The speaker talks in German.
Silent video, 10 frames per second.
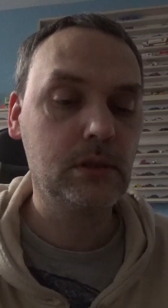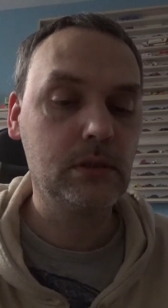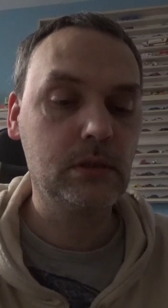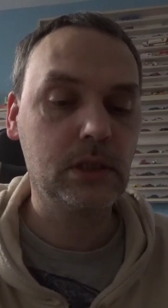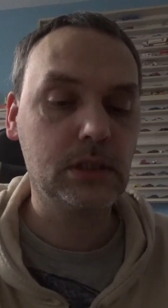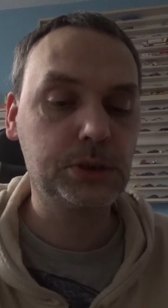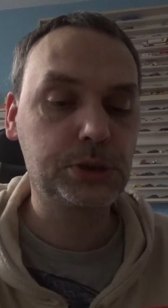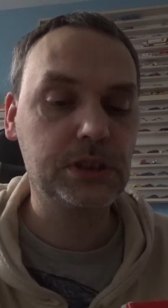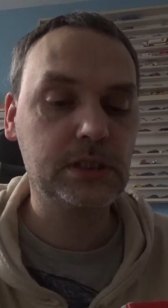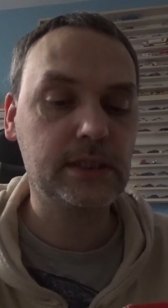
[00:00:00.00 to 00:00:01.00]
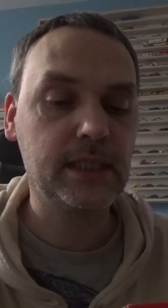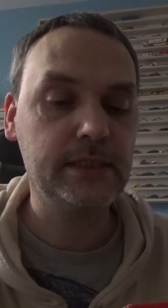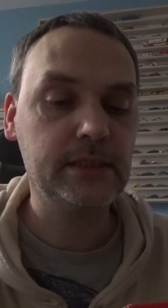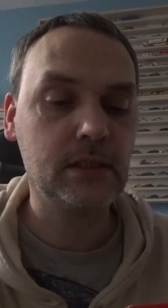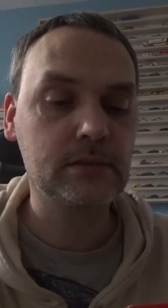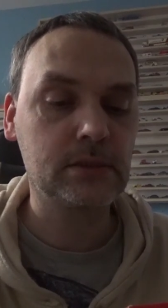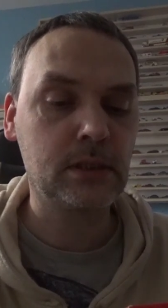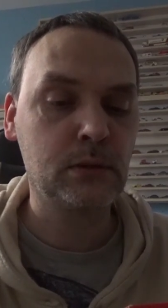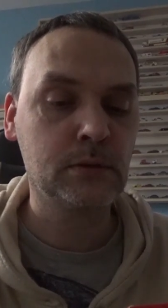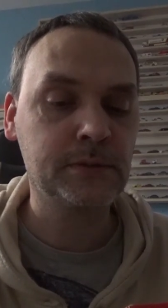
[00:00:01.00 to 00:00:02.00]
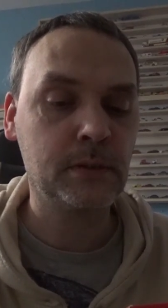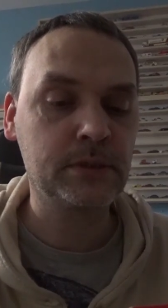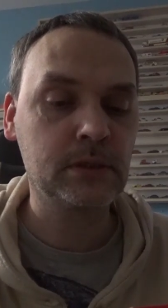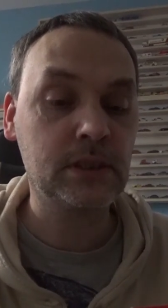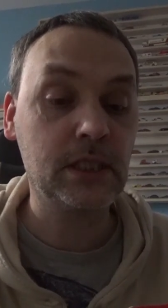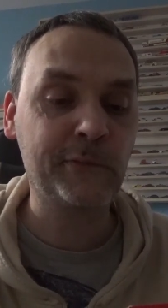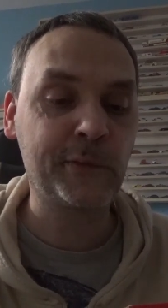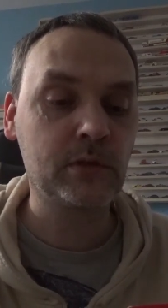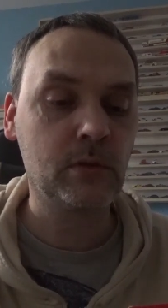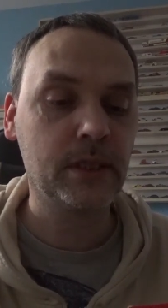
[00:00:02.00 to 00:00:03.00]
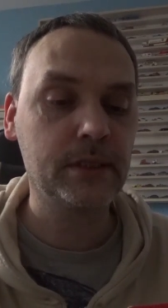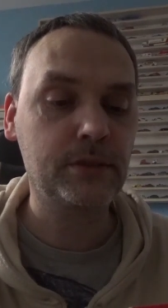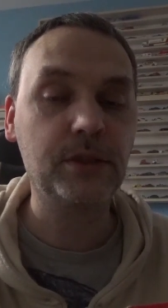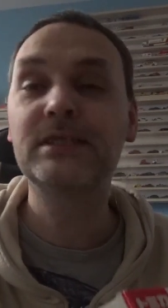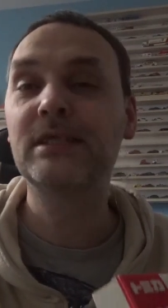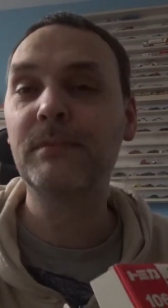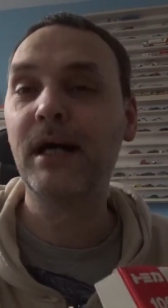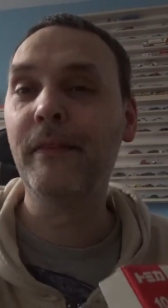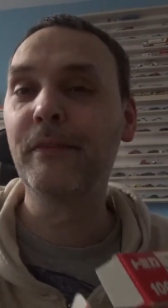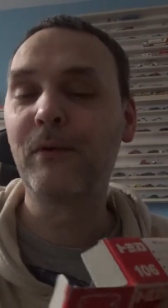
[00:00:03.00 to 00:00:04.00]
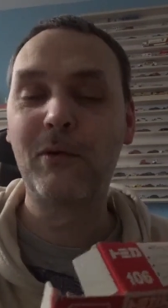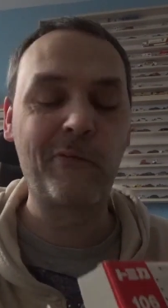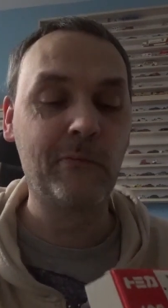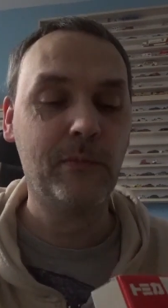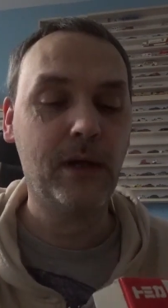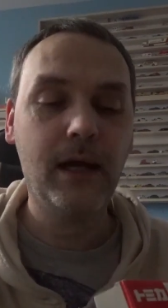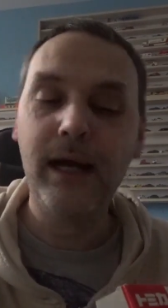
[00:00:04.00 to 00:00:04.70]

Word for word: Ja, hier steht kein Jahr drauf. Aber eine Telefonnummer, da könnte ich ja mal anrufen.